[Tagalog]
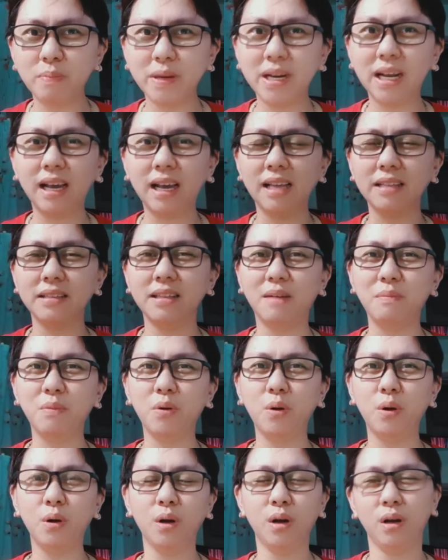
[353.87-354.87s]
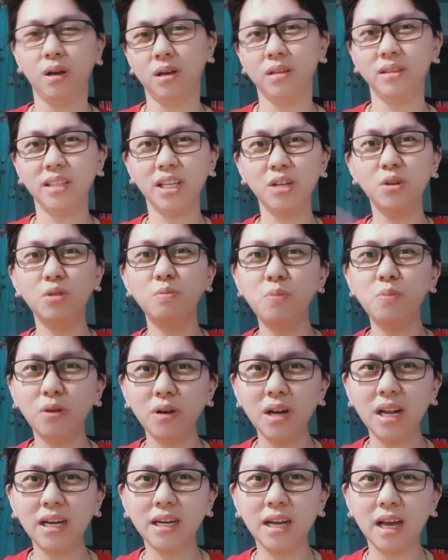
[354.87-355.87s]
pinaganda mo, tinupok
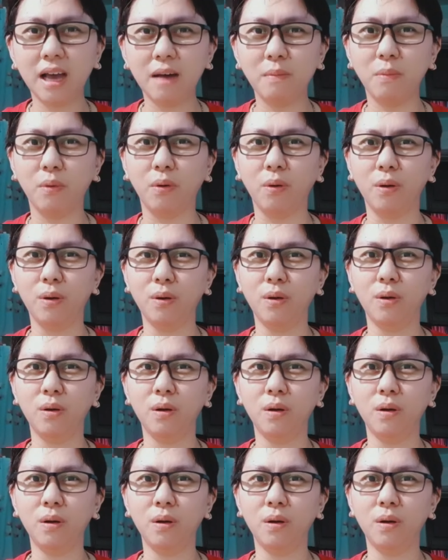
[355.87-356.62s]
lang ng abo.